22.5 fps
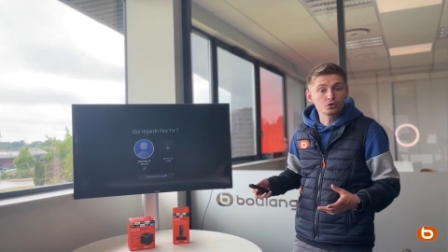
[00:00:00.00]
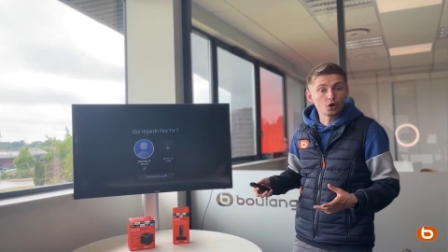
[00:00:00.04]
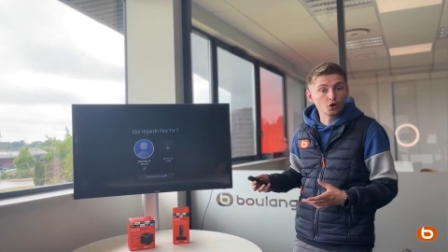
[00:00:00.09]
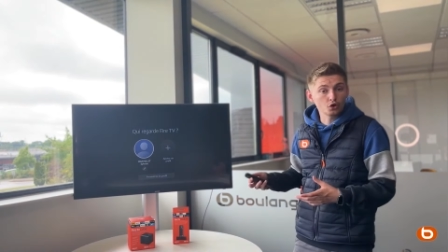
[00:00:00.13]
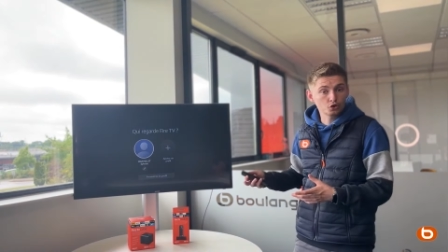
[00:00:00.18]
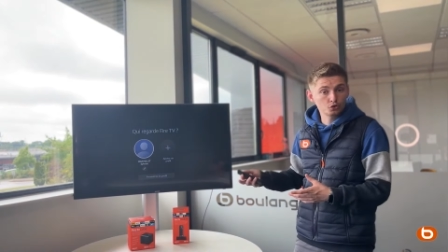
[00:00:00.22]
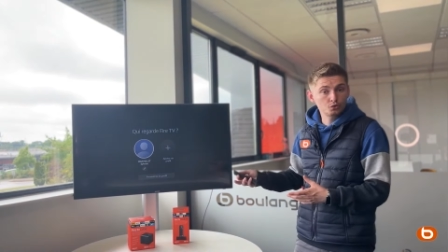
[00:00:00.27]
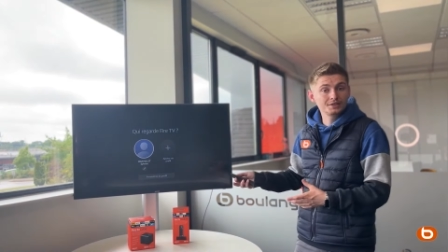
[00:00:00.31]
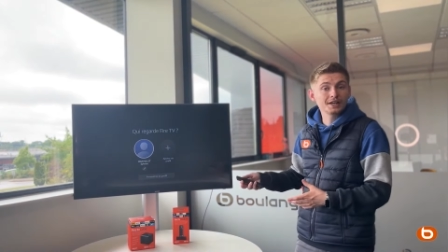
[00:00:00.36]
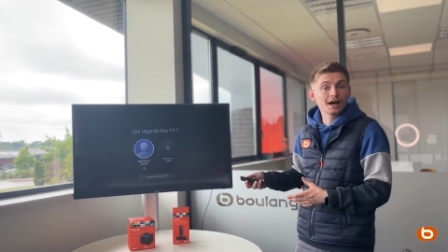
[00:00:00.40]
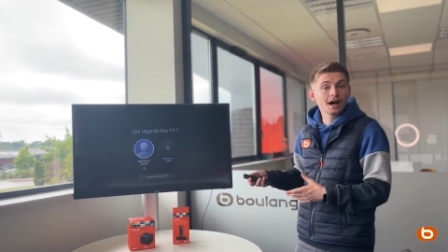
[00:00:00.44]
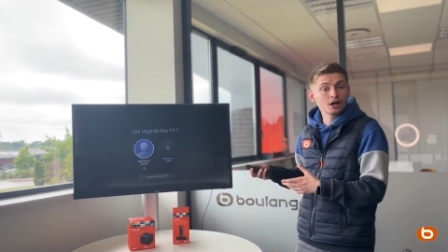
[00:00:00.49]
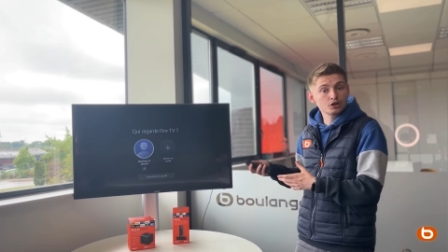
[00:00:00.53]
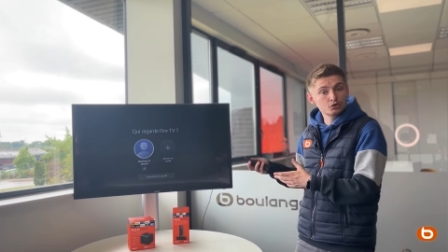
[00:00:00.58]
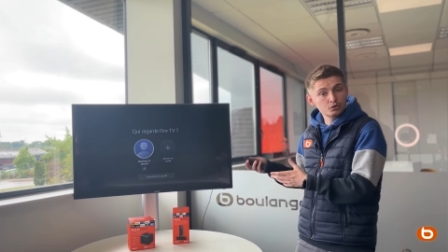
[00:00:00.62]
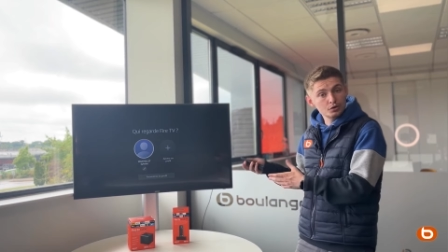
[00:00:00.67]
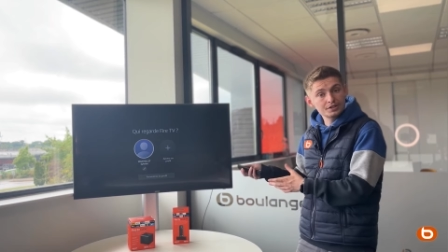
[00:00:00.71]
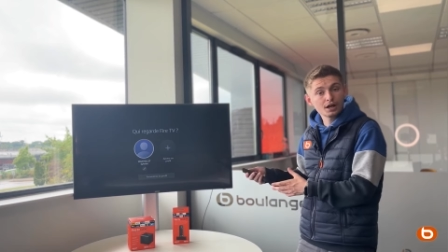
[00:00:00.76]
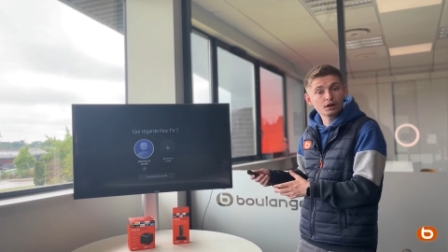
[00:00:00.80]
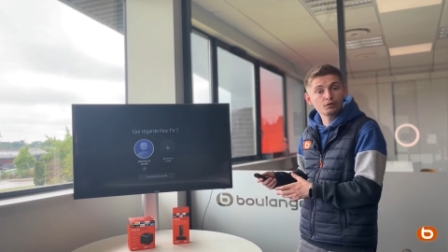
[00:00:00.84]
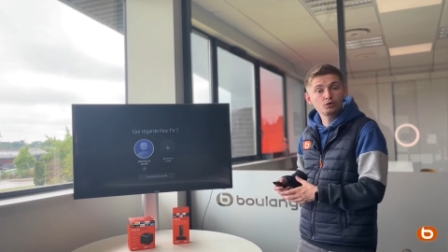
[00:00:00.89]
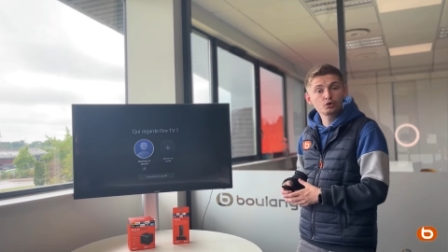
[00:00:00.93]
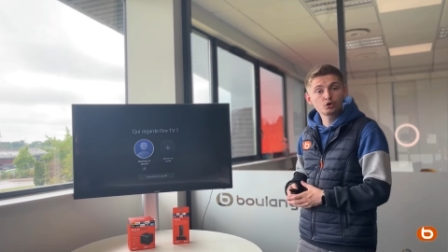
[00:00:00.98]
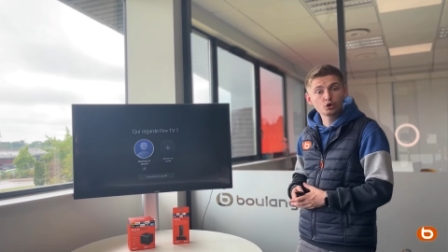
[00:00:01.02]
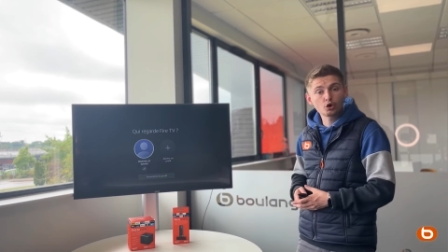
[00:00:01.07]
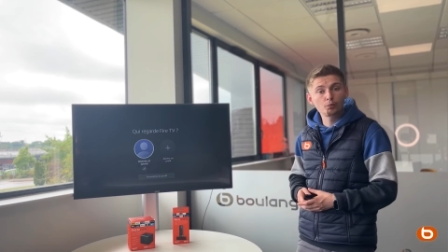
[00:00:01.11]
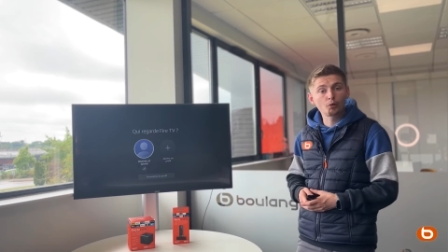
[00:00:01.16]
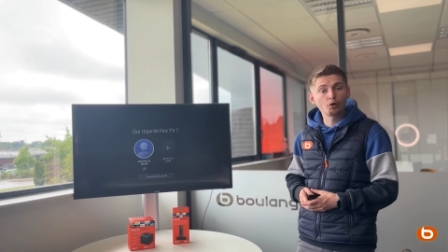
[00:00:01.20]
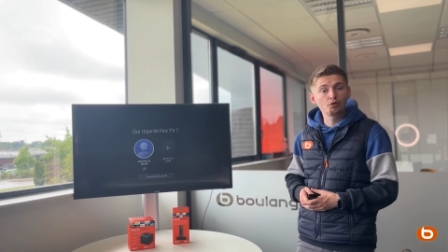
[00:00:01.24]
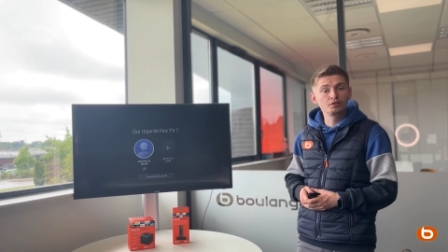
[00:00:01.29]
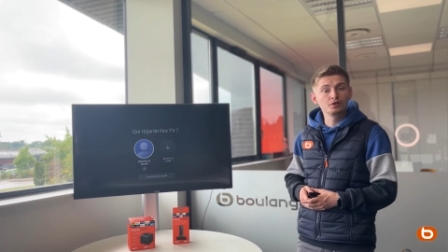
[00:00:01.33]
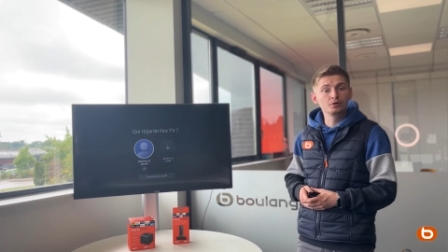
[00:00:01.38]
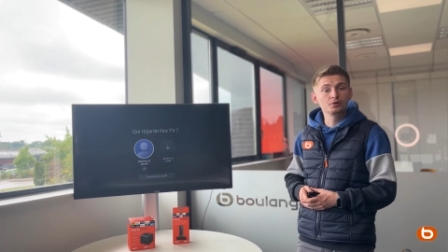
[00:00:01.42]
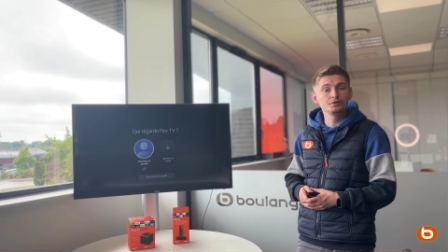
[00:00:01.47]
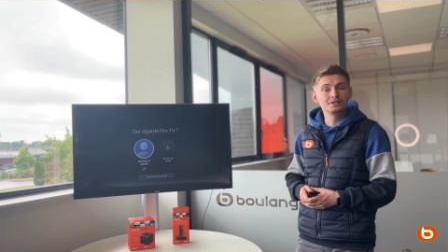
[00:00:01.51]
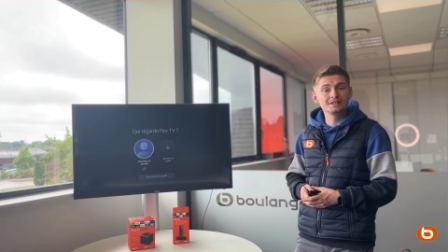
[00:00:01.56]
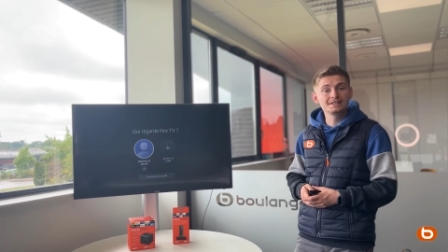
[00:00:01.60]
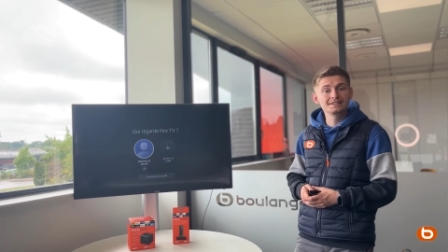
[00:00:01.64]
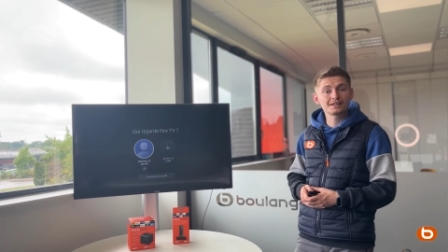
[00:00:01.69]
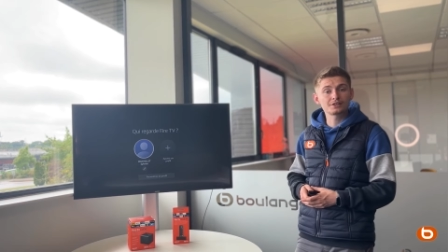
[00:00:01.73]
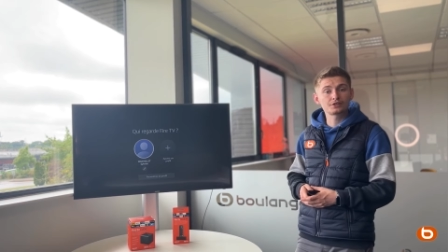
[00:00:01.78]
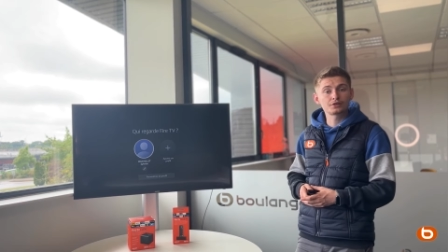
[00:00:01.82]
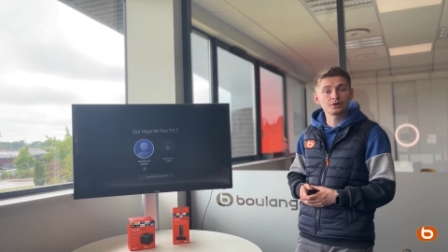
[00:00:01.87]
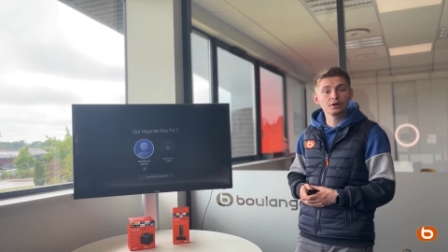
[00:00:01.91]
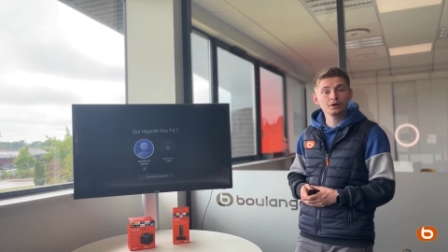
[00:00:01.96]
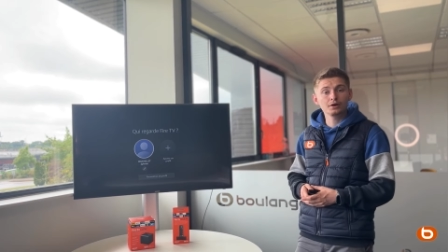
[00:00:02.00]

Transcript: ensuite à choisir votre profil utilisateur.